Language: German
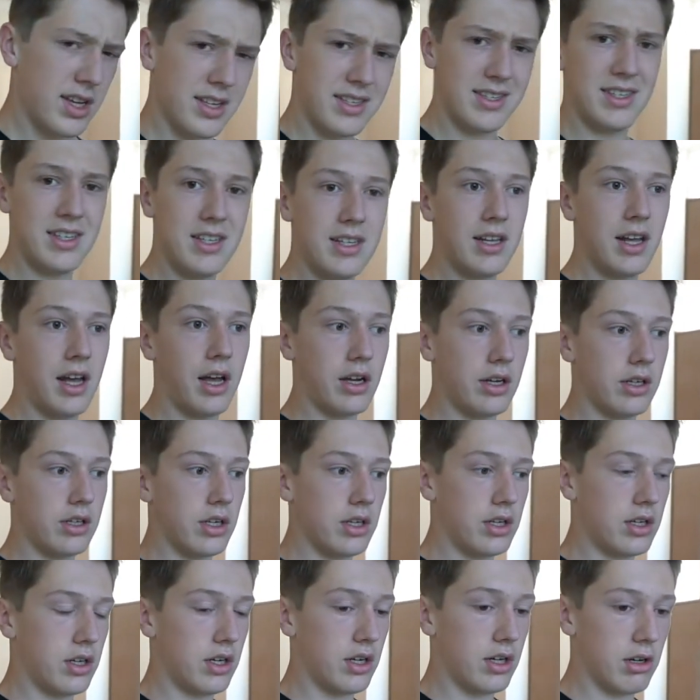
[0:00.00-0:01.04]
Sind da
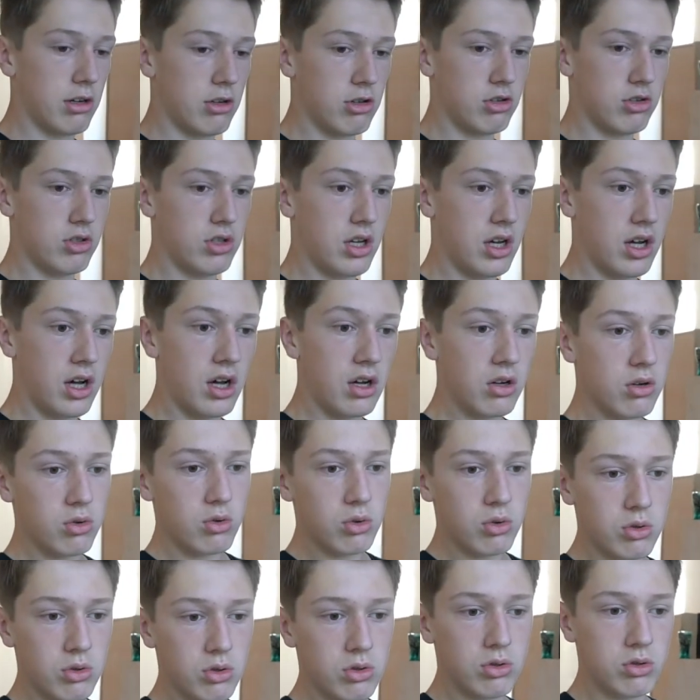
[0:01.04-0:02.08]
eigentlich den ganzen Tag
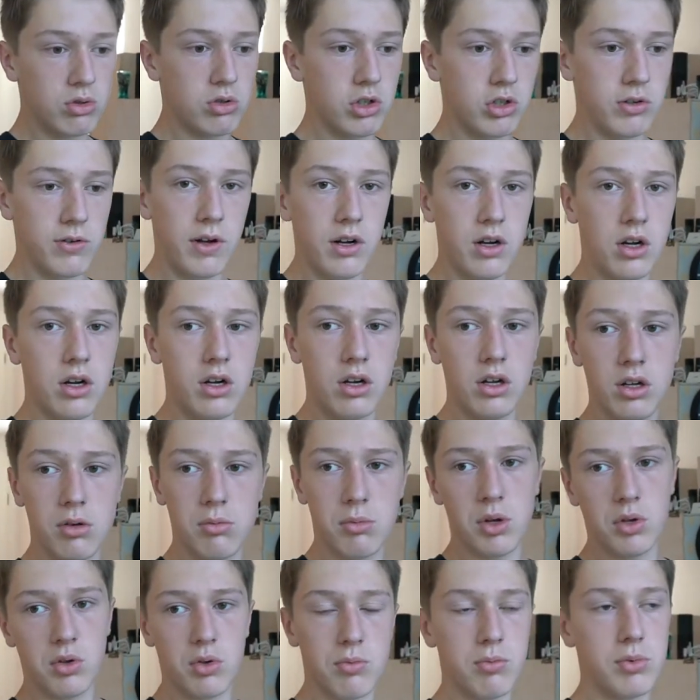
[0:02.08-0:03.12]
und ich werde da, denke ich
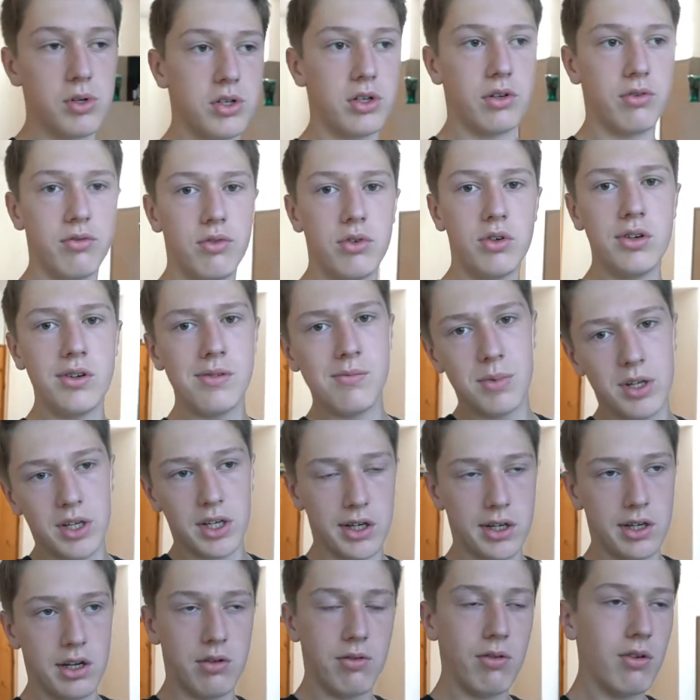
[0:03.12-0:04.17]
mal, so ein bisschen filmen. Nicht
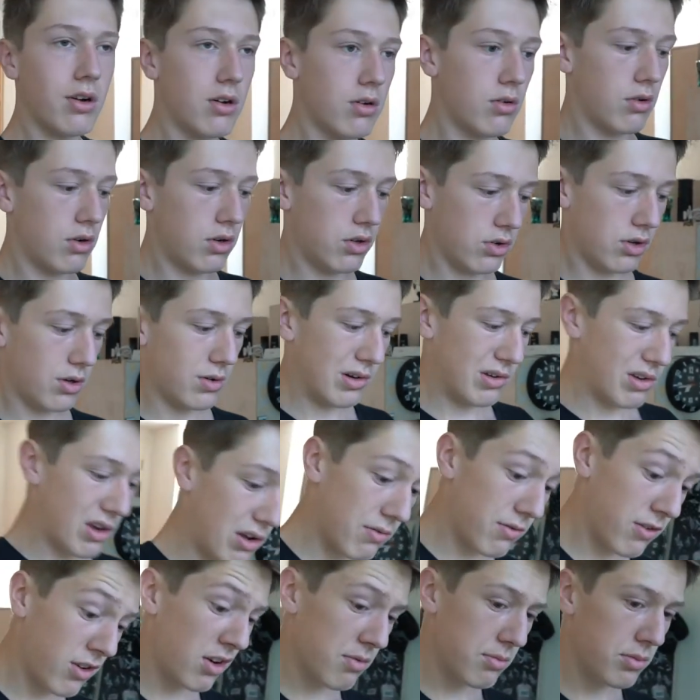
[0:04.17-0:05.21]
richtig vloggen oder so, aber auf
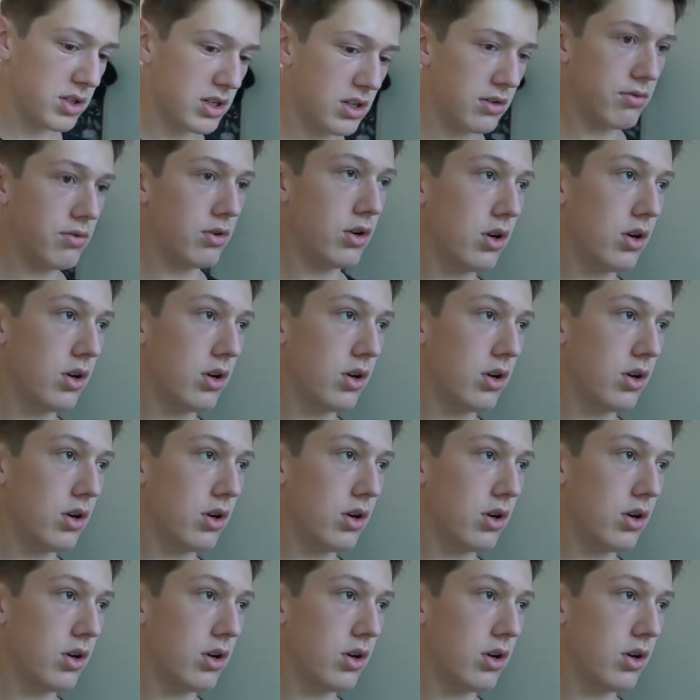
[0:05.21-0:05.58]
jeden Fall ein bisschen